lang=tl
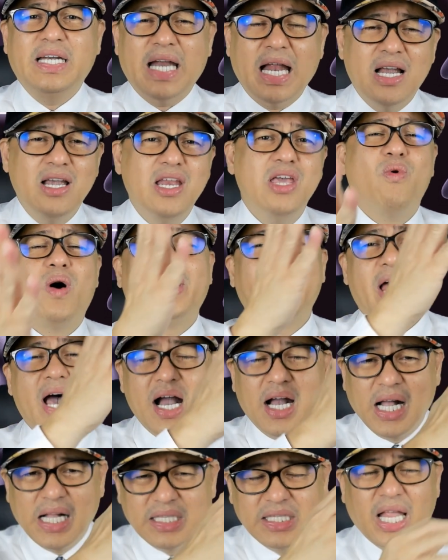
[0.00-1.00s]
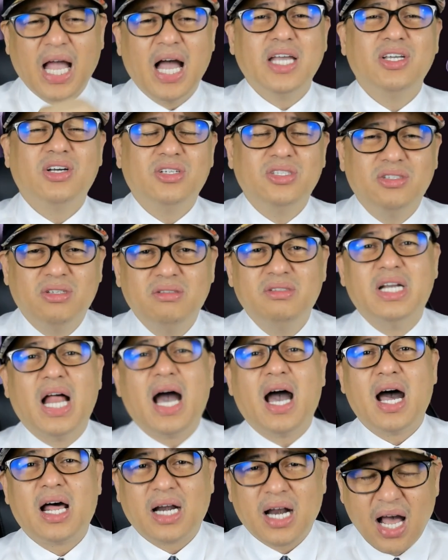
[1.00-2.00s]
Naliwanagan tayo nung
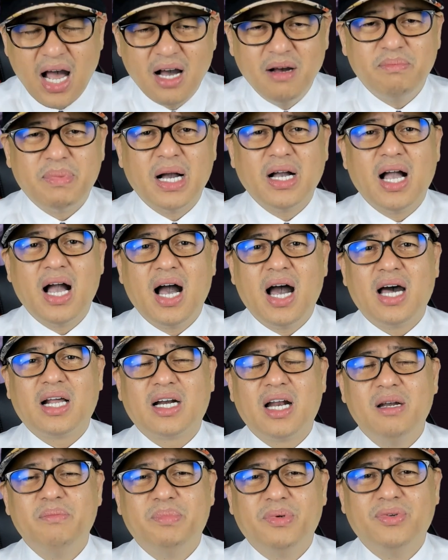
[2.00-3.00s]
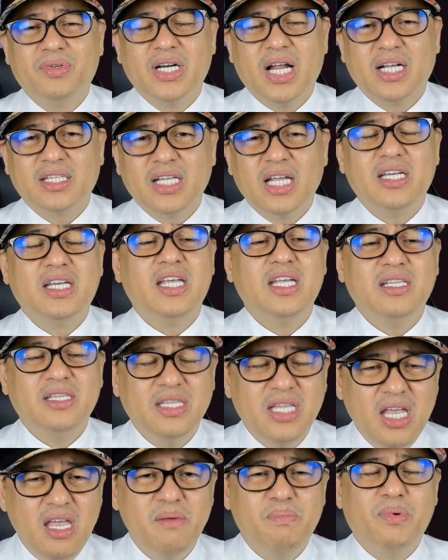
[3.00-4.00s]
nakaraang pag-aaral po natin,
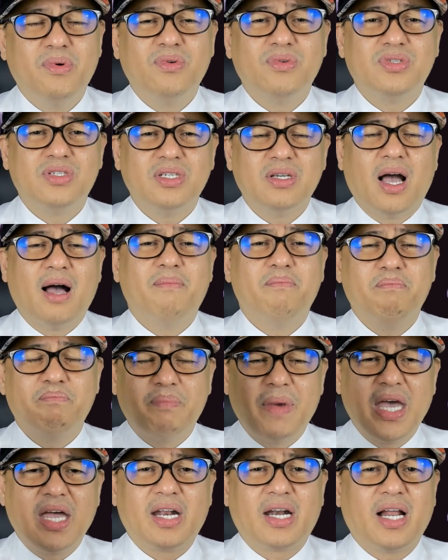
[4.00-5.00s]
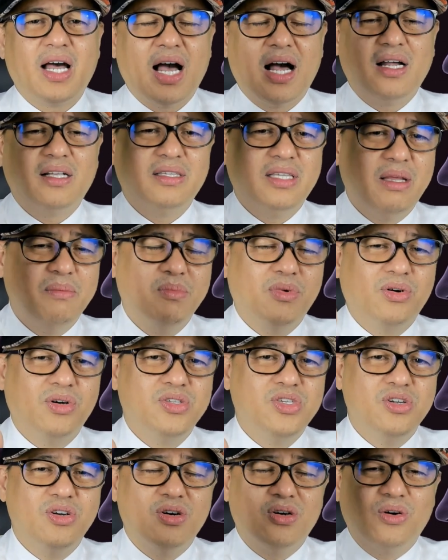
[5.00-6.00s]
hindi po ang pera ang
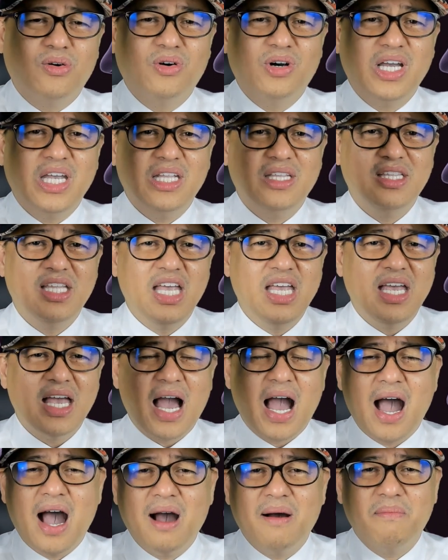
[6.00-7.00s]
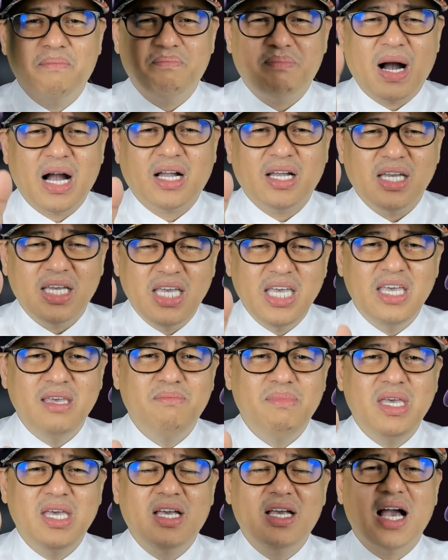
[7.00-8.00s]
demonyo kung hindi ang
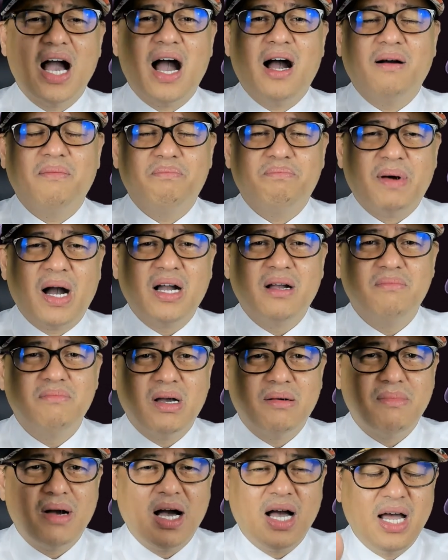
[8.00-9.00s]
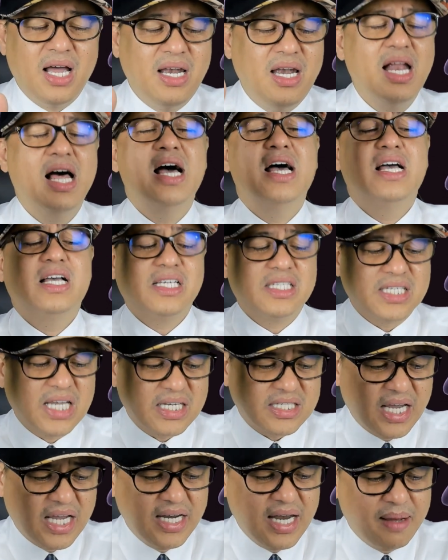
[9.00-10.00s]
pag-ibig, ang pagmamahal
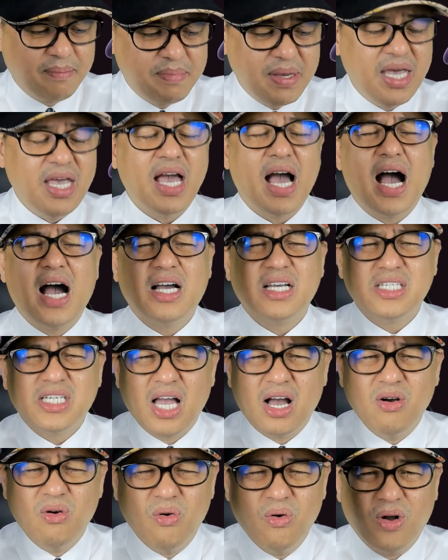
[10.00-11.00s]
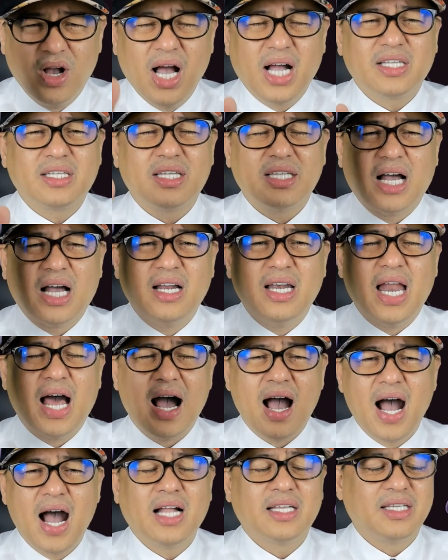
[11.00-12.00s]
sa salapi ang siyang ugat ng
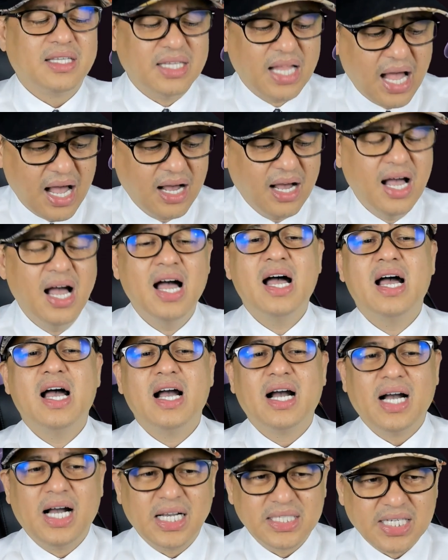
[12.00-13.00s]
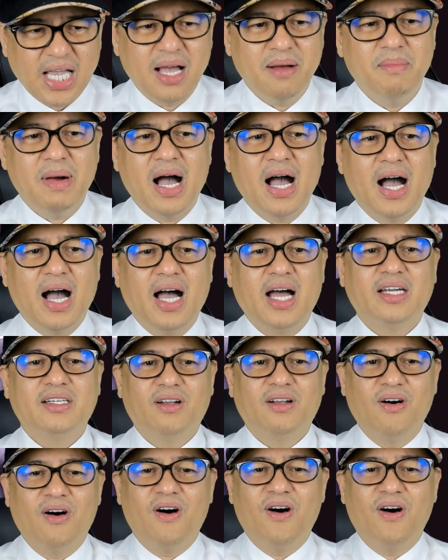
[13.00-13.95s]
lahat ng kasamaan.